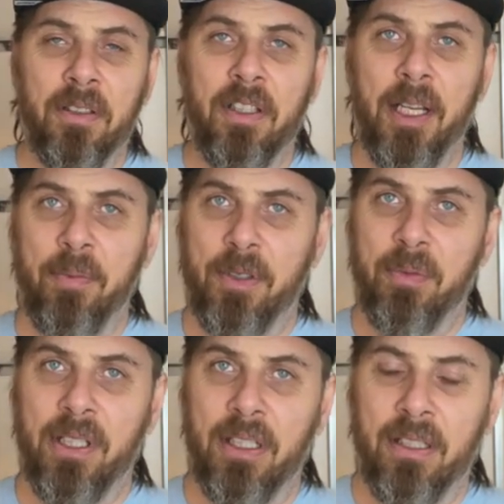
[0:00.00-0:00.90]

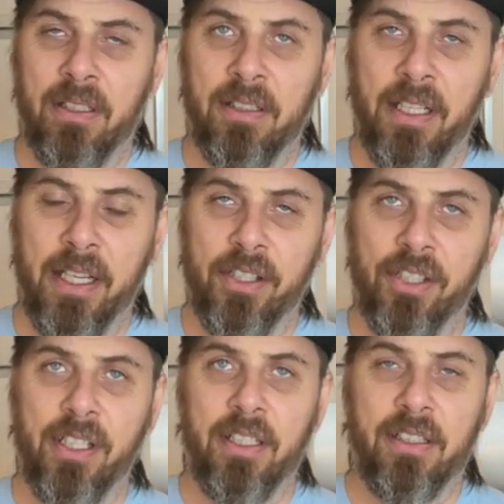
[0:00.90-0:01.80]
Lebensmittel
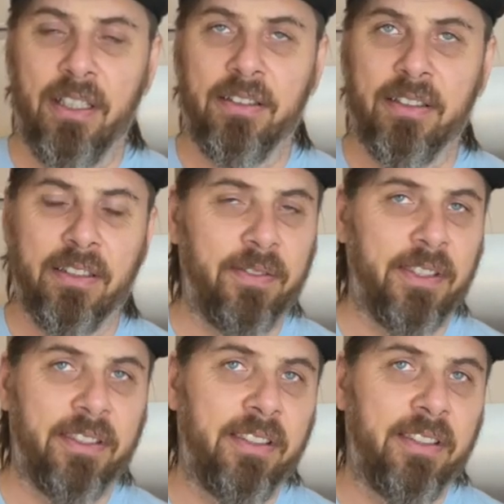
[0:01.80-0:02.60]
herstellen als das, was ein